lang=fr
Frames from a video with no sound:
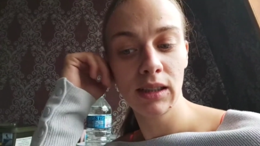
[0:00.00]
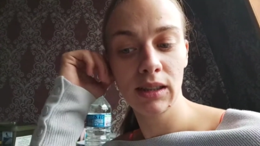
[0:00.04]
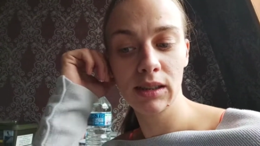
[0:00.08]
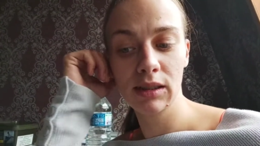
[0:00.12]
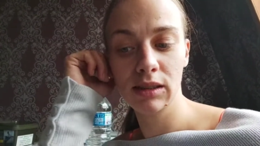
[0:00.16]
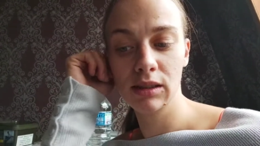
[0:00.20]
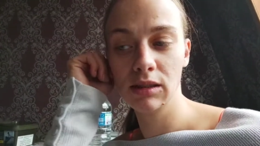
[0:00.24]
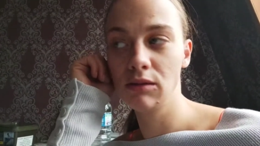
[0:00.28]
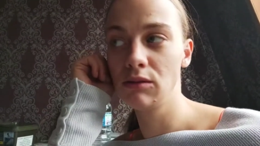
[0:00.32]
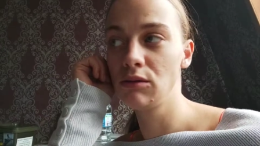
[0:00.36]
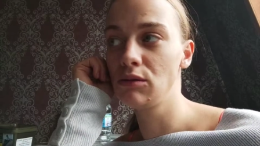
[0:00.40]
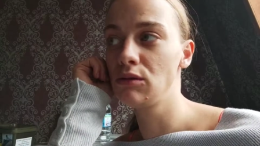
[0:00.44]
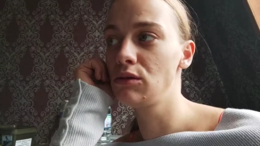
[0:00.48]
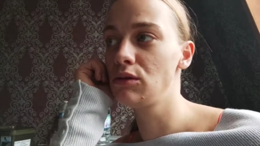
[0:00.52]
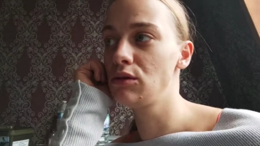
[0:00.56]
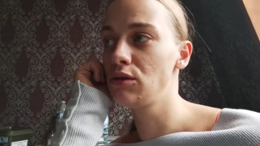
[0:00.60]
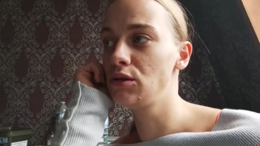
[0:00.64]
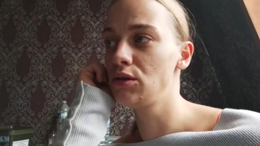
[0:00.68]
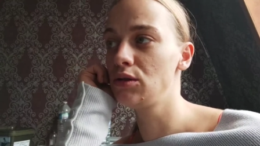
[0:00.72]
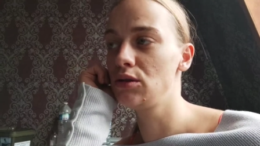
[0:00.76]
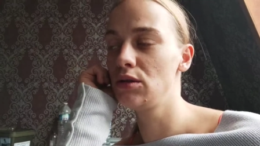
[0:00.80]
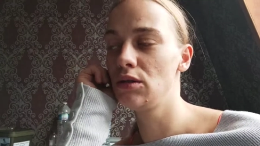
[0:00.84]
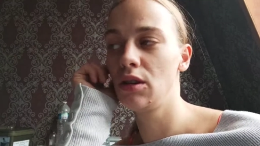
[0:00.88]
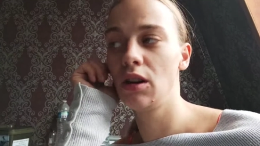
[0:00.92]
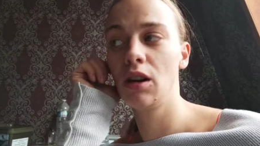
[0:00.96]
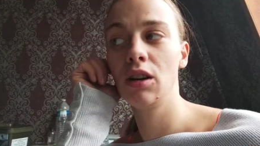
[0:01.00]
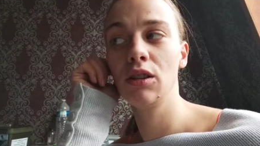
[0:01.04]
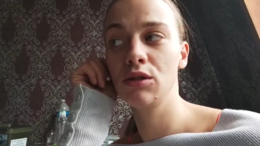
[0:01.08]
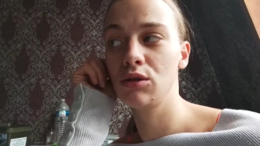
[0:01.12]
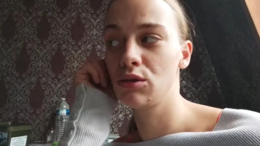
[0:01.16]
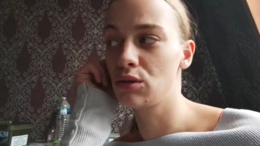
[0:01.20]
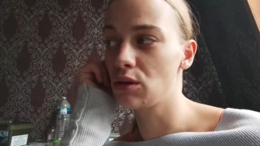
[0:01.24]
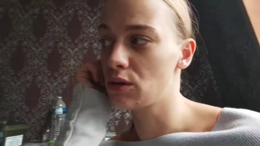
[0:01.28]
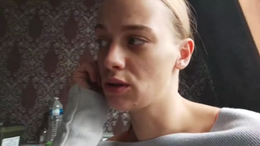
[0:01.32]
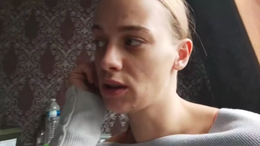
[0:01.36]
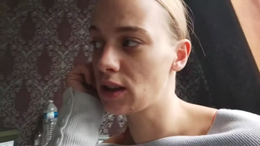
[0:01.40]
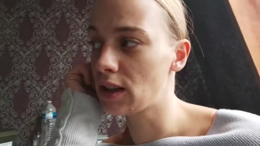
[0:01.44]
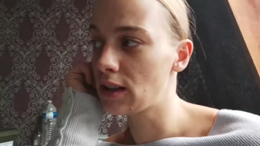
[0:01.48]
Et là,
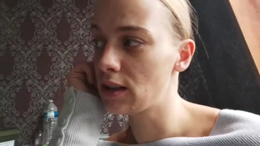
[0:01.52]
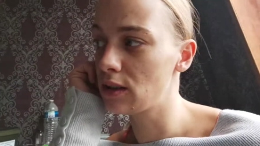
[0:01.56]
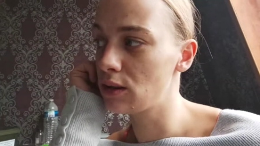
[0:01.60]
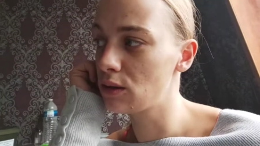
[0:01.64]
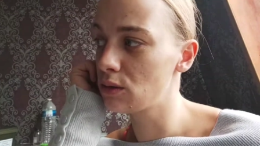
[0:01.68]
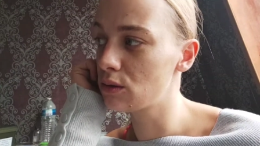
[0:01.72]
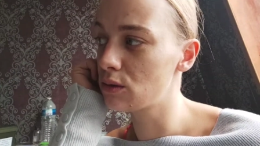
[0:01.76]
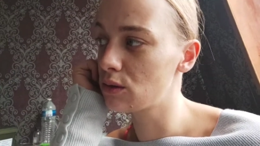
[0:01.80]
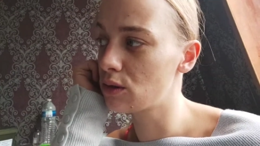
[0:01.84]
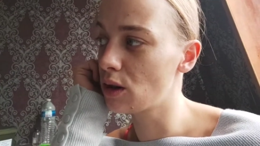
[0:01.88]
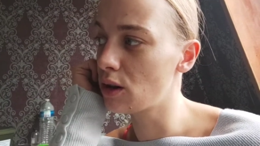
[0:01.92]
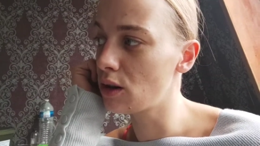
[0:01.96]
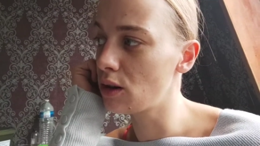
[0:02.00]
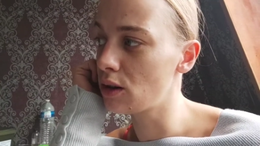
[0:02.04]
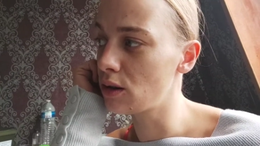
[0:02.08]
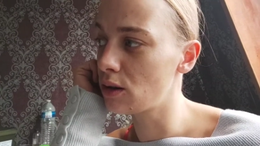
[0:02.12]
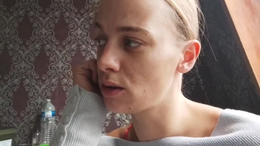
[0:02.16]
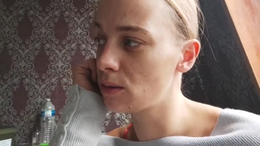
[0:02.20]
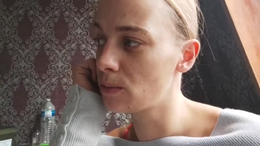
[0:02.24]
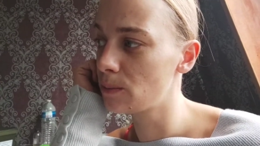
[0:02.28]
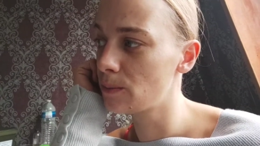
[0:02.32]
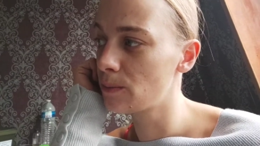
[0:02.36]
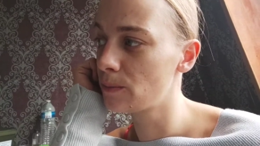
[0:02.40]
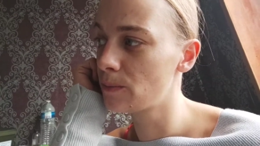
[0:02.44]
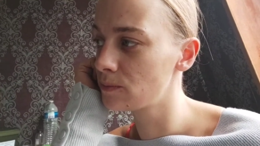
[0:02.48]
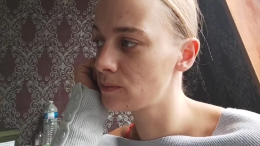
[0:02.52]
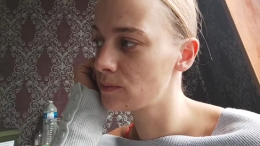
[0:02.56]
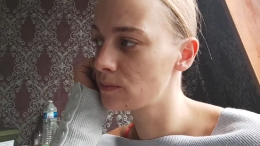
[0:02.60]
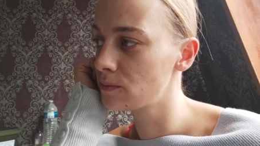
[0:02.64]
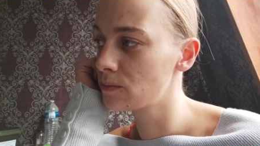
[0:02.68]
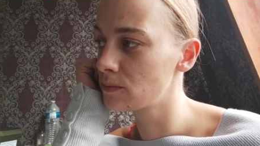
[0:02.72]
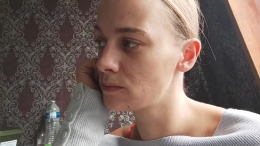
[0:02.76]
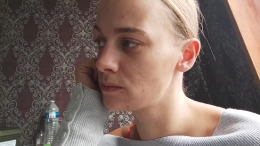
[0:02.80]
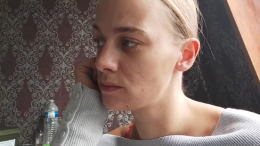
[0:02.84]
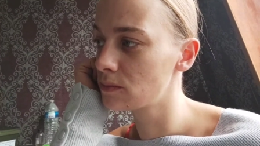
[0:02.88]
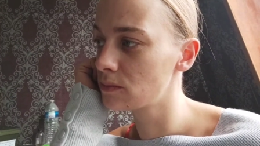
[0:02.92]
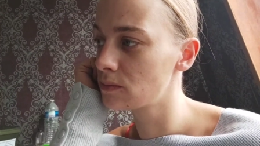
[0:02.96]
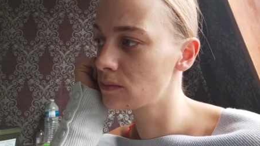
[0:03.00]
je suis en train de tort.
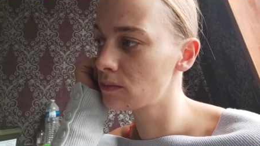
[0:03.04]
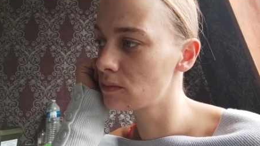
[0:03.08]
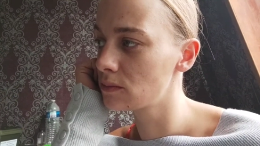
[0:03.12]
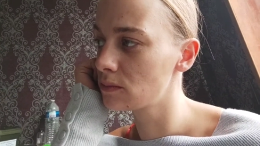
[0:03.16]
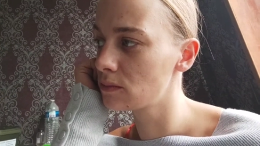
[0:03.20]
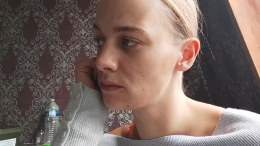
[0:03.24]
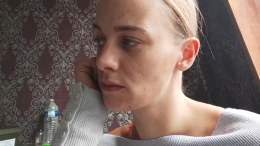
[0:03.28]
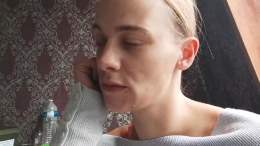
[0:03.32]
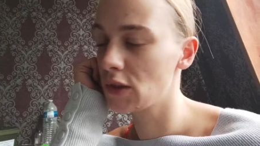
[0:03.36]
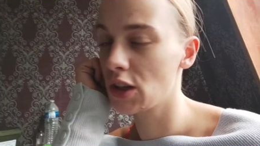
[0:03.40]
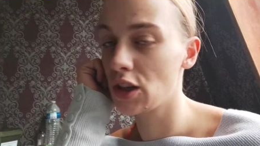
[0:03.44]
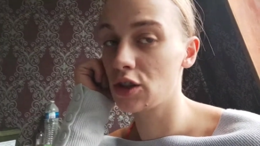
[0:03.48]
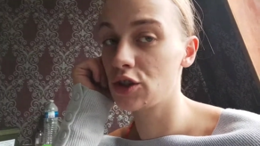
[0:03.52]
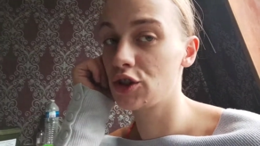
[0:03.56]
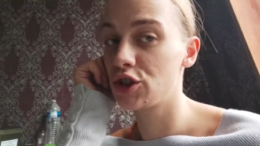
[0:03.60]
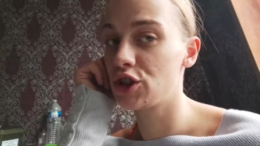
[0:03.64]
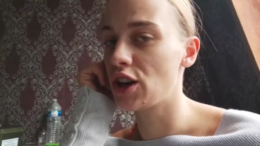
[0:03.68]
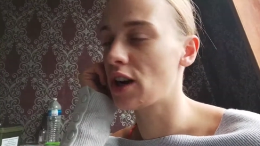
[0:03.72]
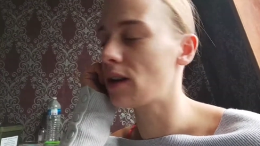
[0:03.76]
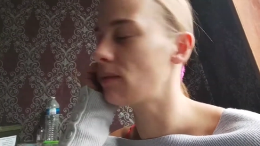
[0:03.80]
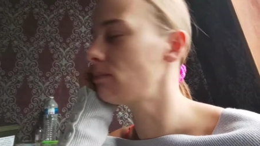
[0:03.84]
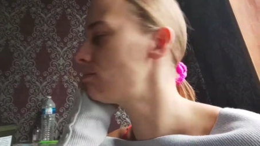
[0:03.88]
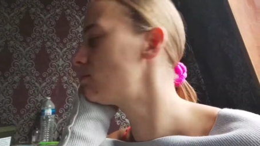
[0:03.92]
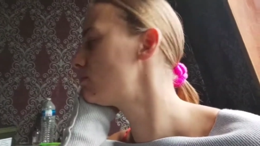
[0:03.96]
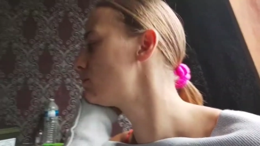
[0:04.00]
Il y a le chien.